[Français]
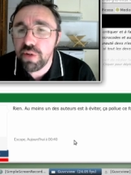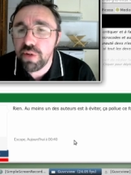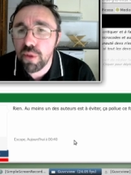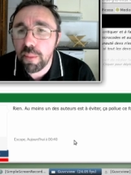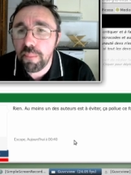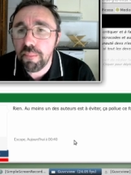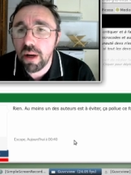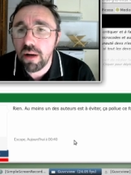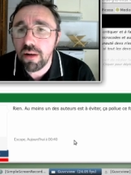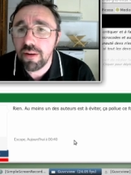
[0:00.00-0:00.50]

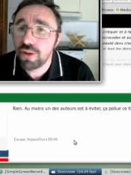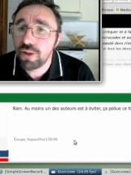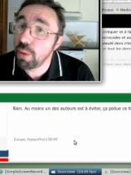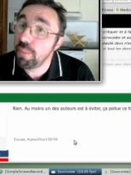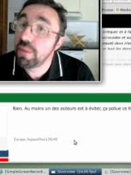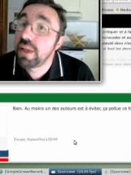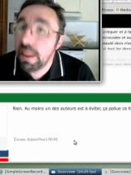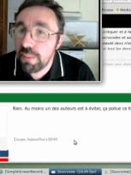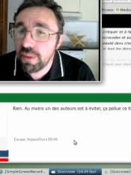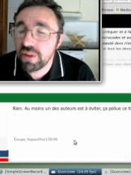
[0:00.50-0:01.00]
développement
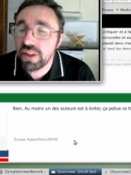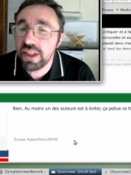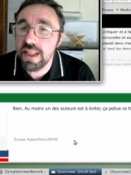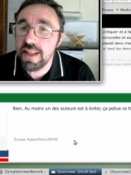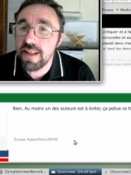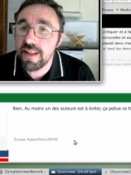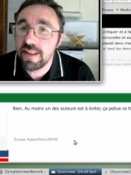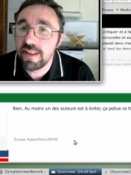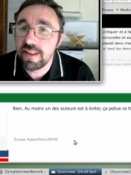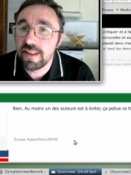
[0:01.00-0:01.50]
comme
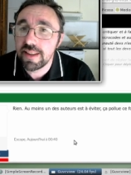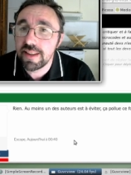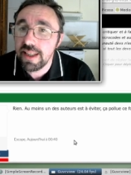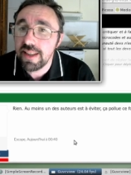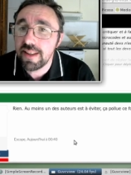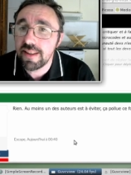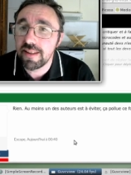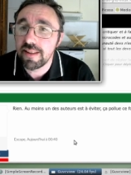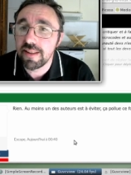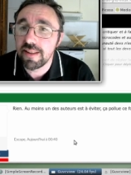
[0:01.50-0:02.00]
Clémentine, Git